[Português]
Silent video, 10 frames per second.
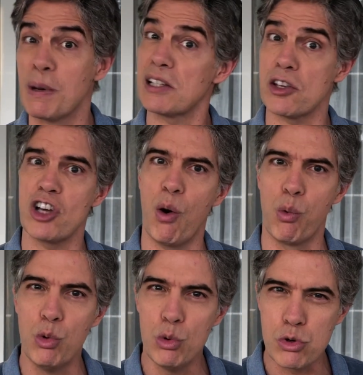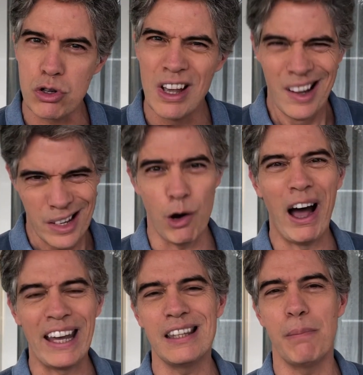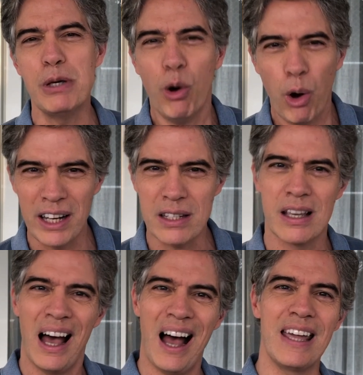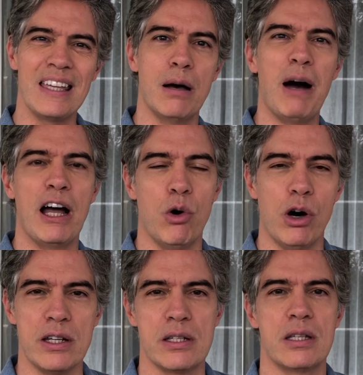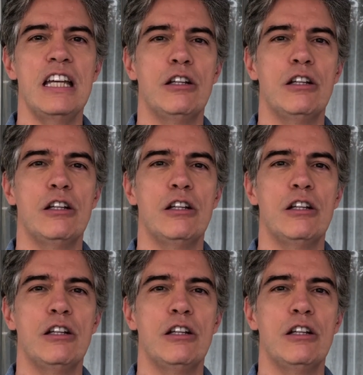mas as de alguns são ainda piores, ainda maiores.